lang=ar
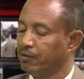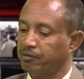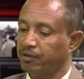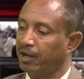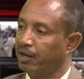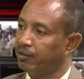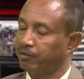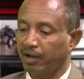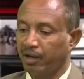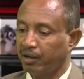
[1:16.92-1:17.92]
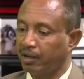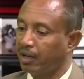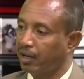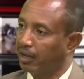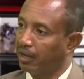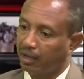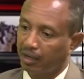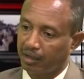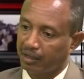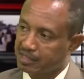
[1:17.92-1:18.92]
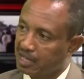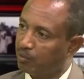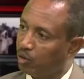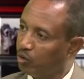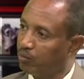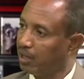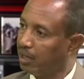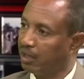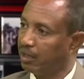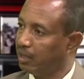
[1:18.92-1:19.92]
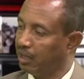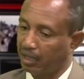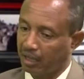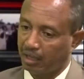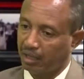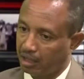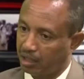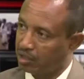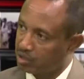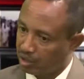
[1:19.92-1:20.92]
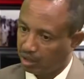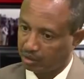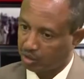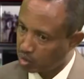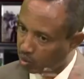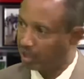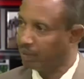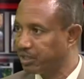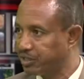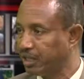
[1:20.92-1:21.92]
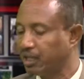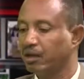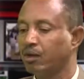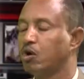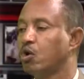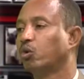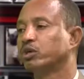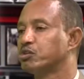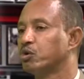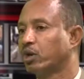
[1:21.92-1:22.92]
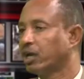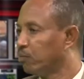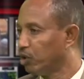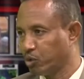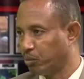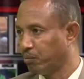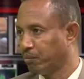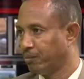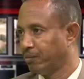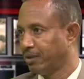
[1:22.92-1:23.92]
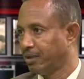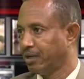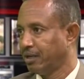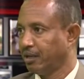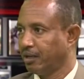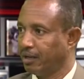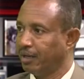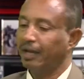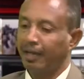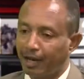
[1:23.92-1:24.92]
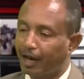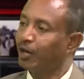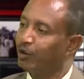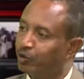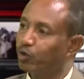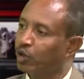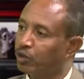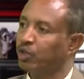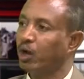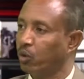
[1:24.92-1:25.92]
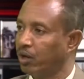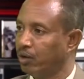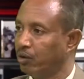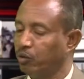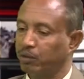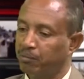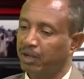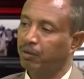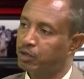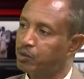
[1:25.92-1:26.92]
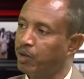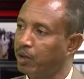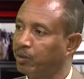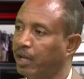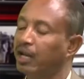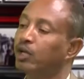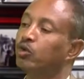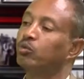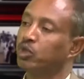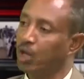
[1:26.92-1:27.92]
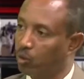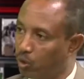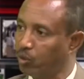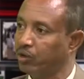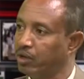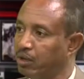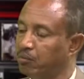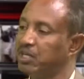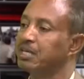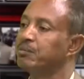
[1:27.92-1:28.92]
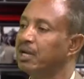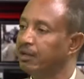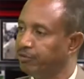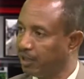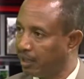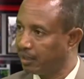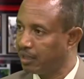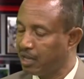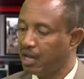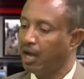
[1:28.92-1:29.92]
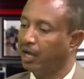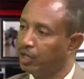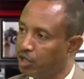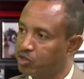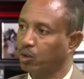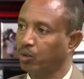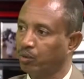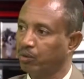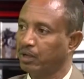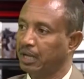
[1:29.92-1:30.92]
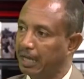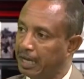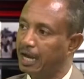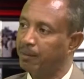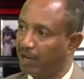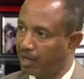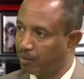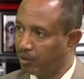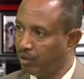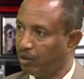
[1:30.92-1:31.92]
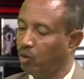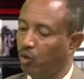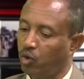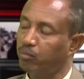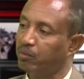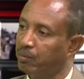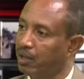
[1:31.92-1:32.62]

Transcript: فنظام الحكم الآن التصور اللي ماشي هو تصور غير محسوم إلى الآن في طور التداول ونتمنى الله سبحانه وتعالى إن المتداولون من جميع الفئات أن يصلوا إلى ملامح حكم